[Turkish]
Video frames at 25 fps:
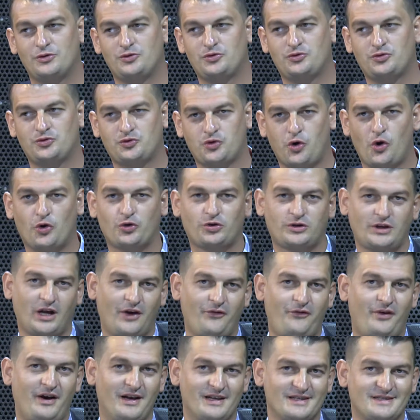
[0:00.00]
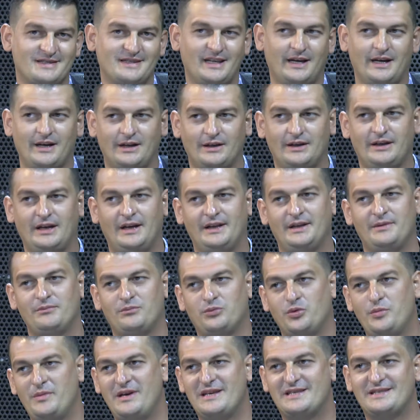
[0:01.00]
çok da fazla yani bu
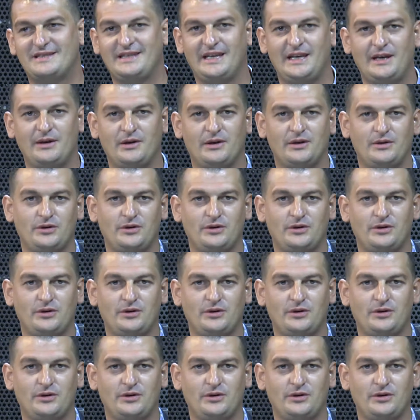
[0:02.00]
mesleği